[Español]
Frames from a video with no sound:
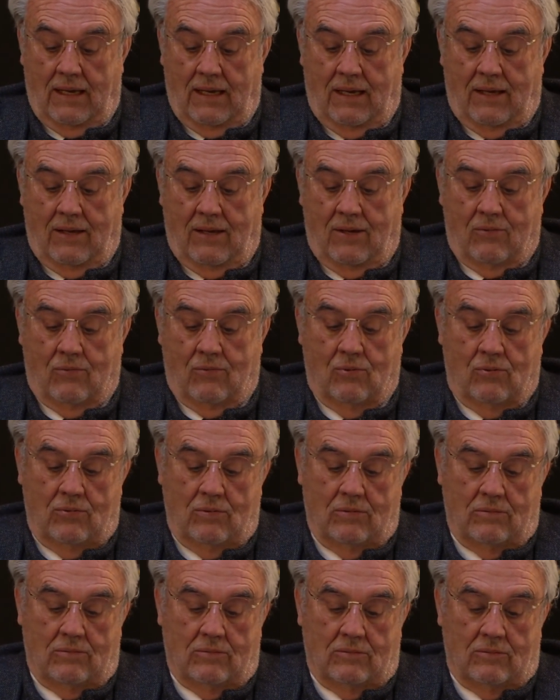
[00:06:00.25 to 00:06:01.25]
y
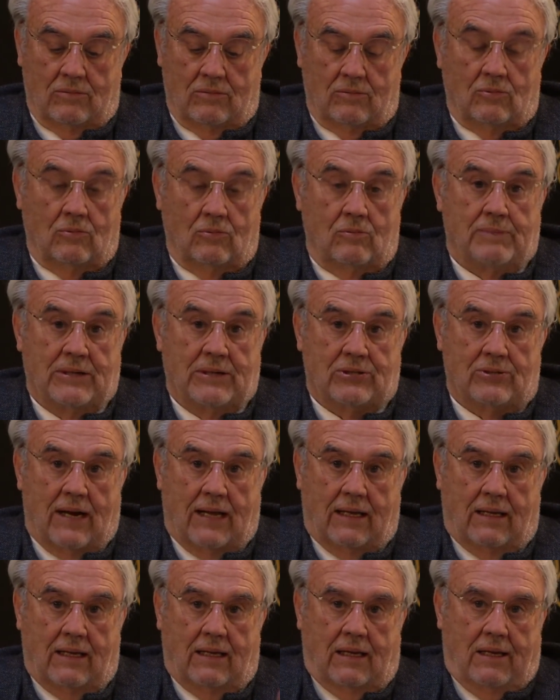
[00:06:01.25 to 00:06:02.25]
un, un,
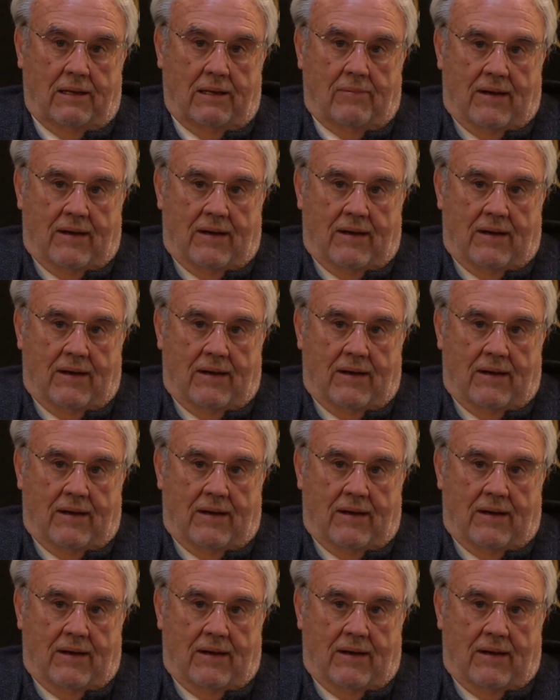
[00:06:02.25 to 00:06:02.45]
personaje que